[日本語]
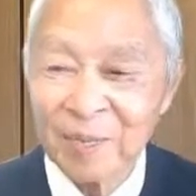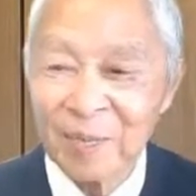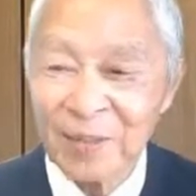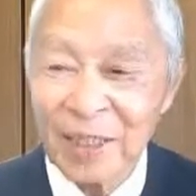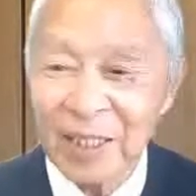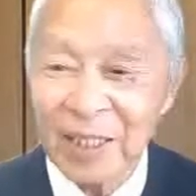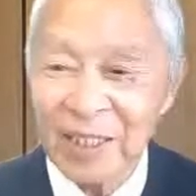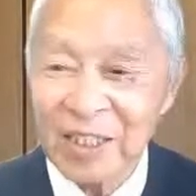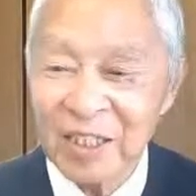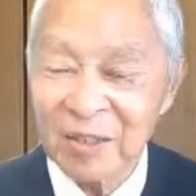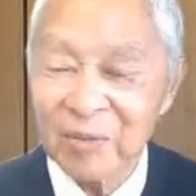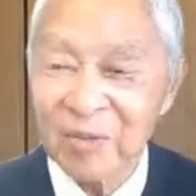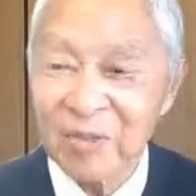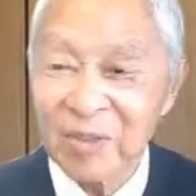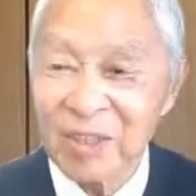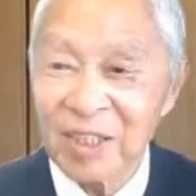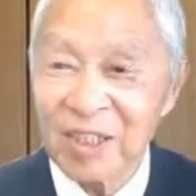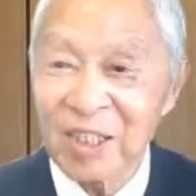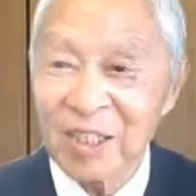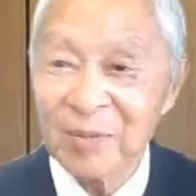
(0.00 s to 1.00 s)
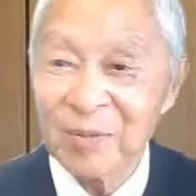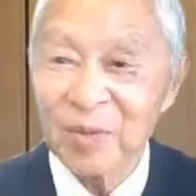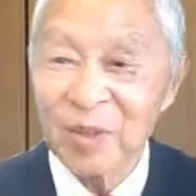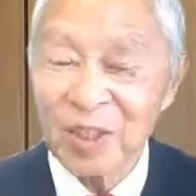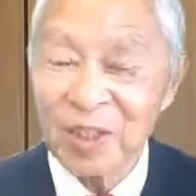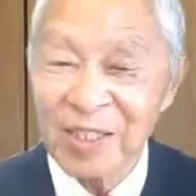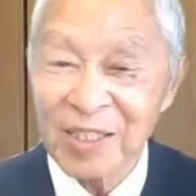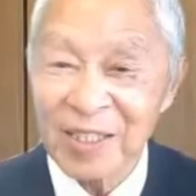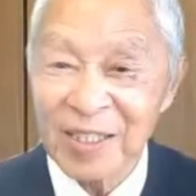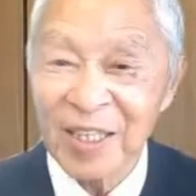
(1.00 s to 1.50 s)
また自分自身
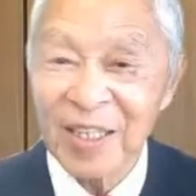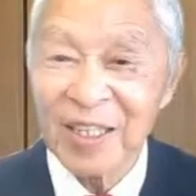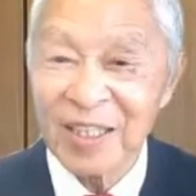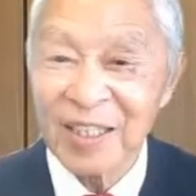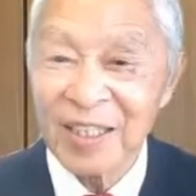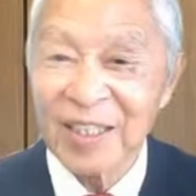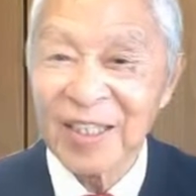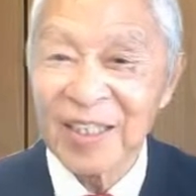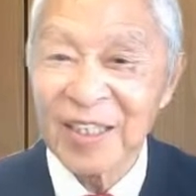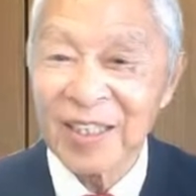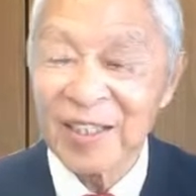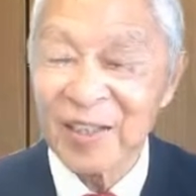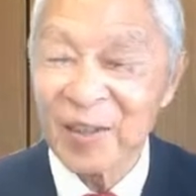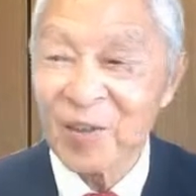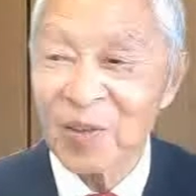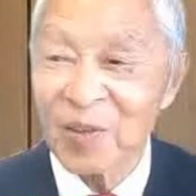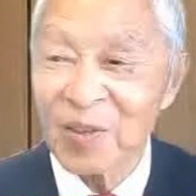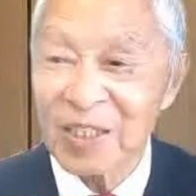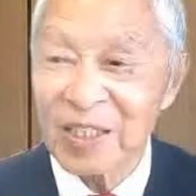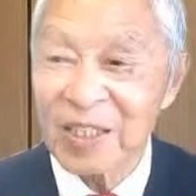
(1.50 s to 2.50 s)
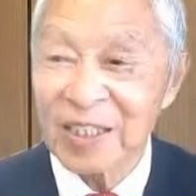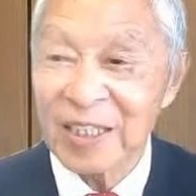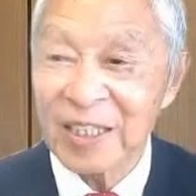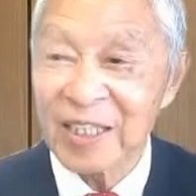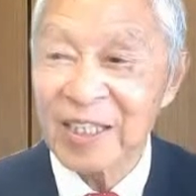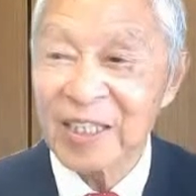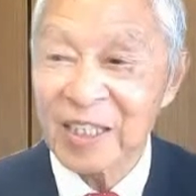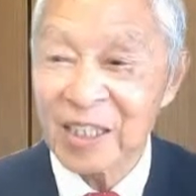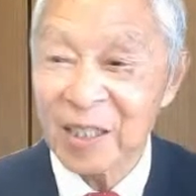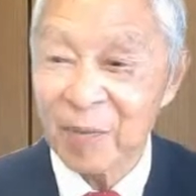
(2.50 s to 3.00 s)
もですね、えー、いろいろ実
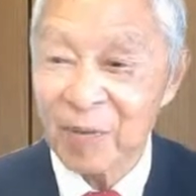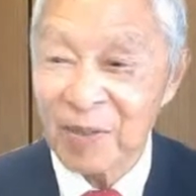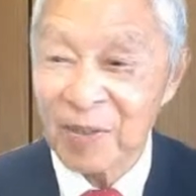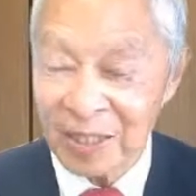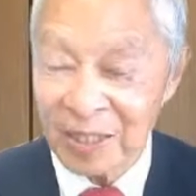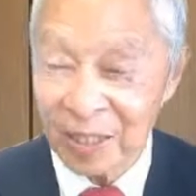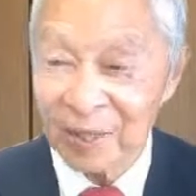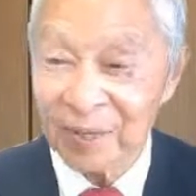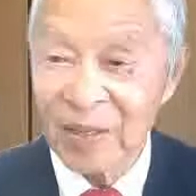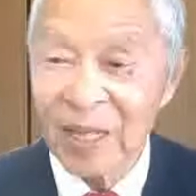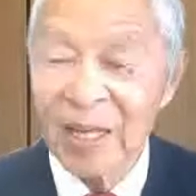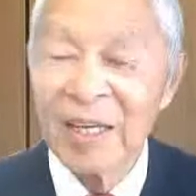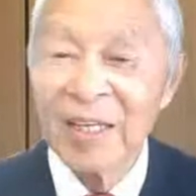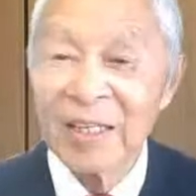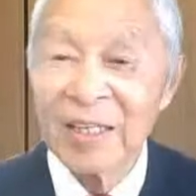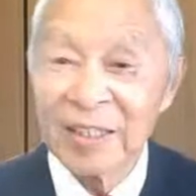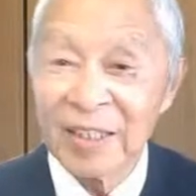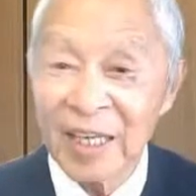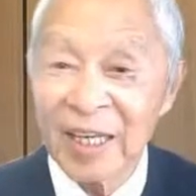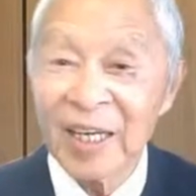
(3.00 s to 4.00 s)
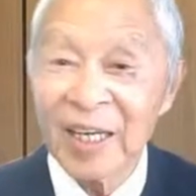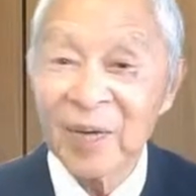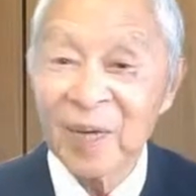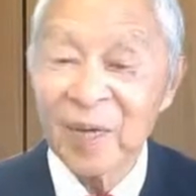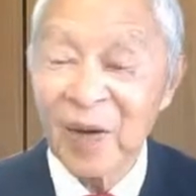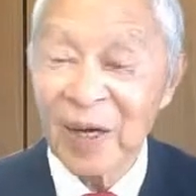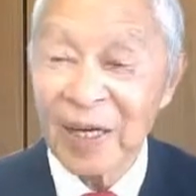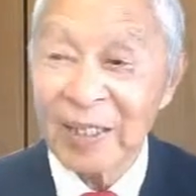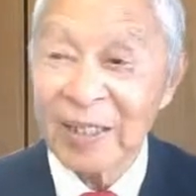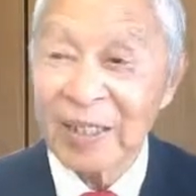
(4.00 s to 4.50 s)
験してました。で、
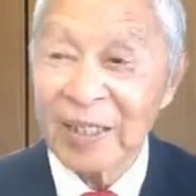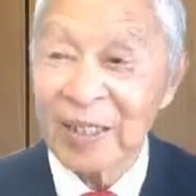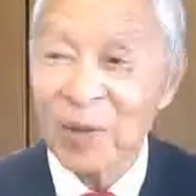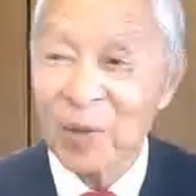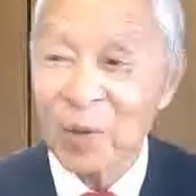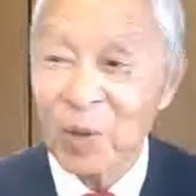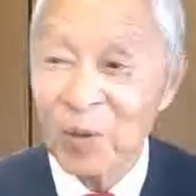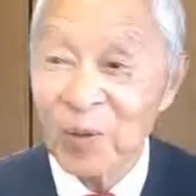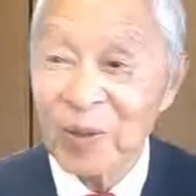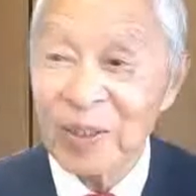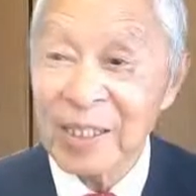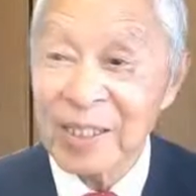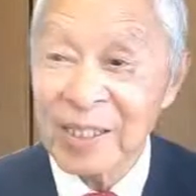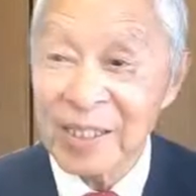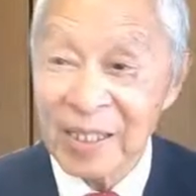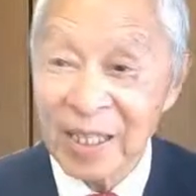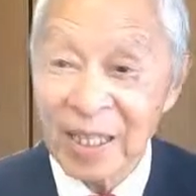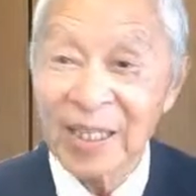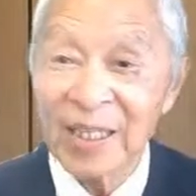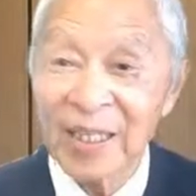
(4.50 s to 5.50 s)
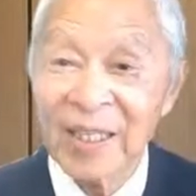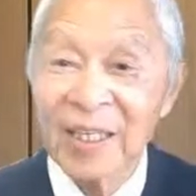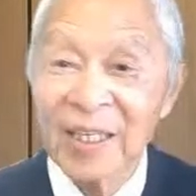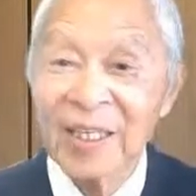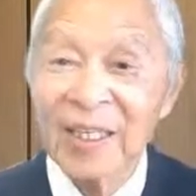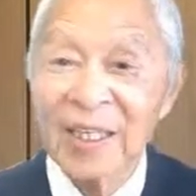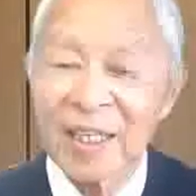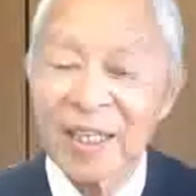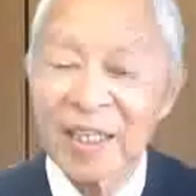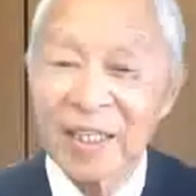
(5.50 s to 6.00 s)
分かったことはですね、
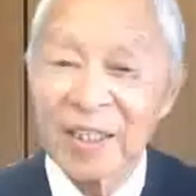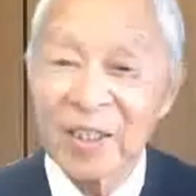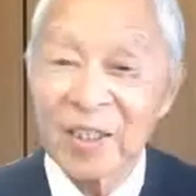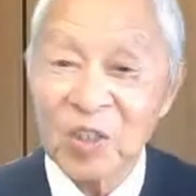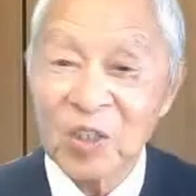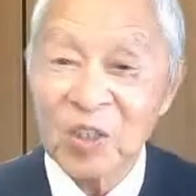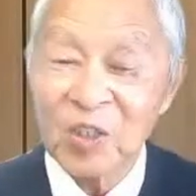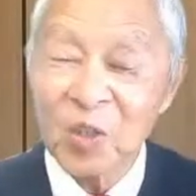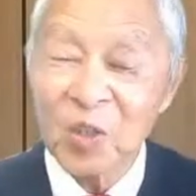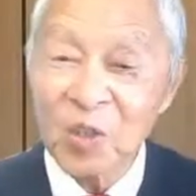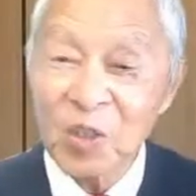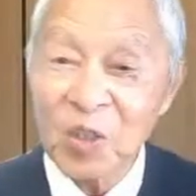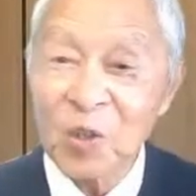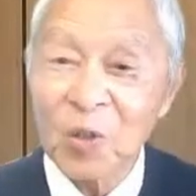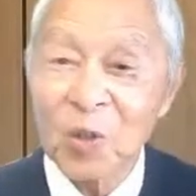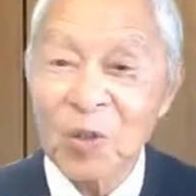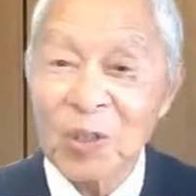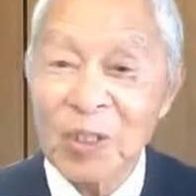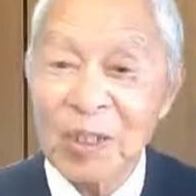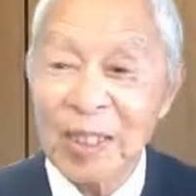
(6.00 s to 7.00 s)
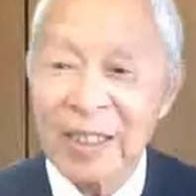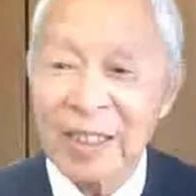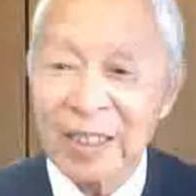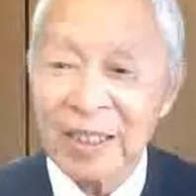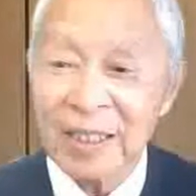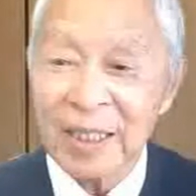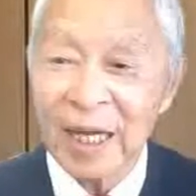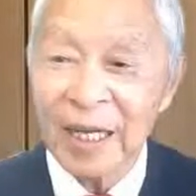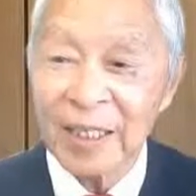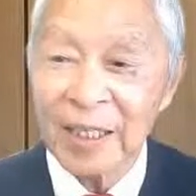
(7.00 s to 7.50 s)
えー、靴の底
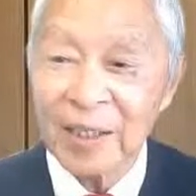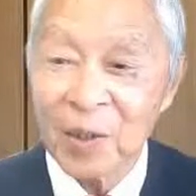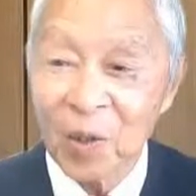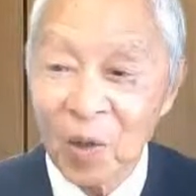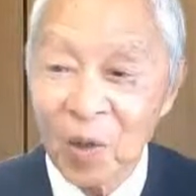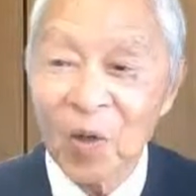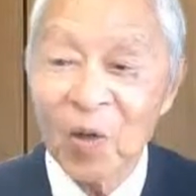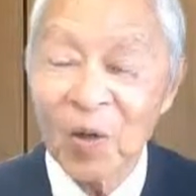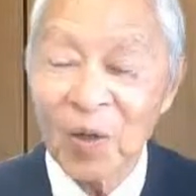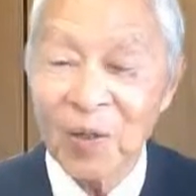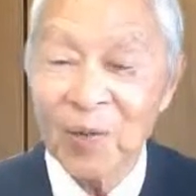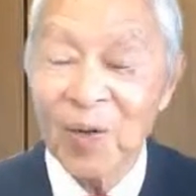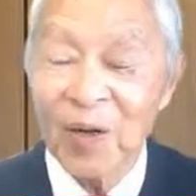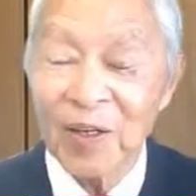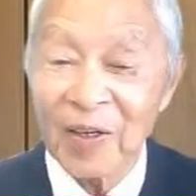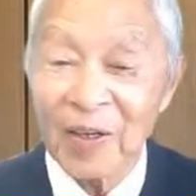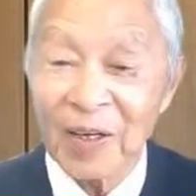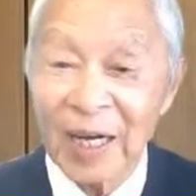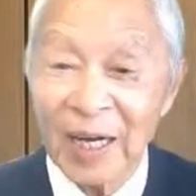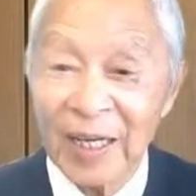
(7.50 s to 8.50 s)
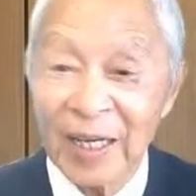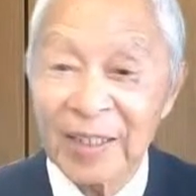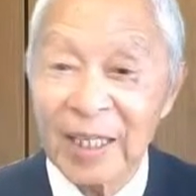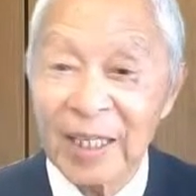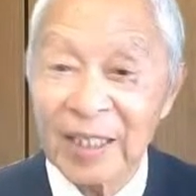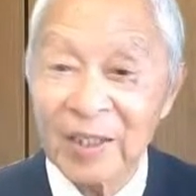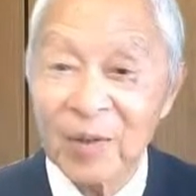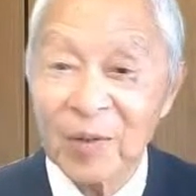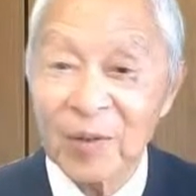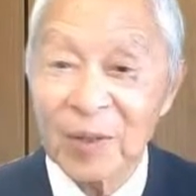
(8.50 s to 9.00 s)
全体をいわゆる階
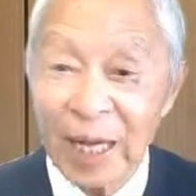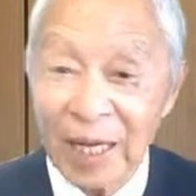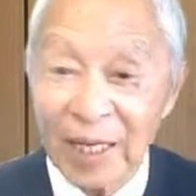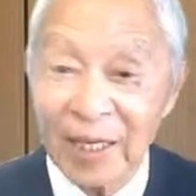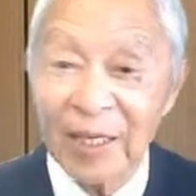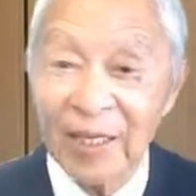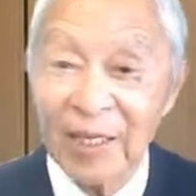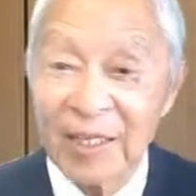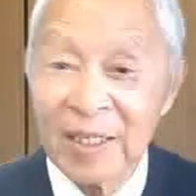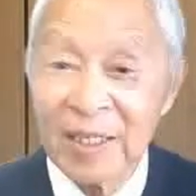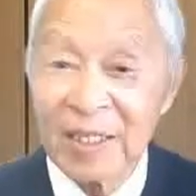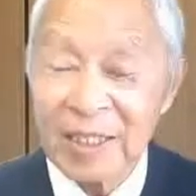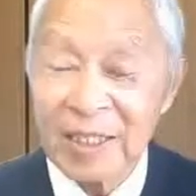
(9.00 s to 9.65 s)
段の段、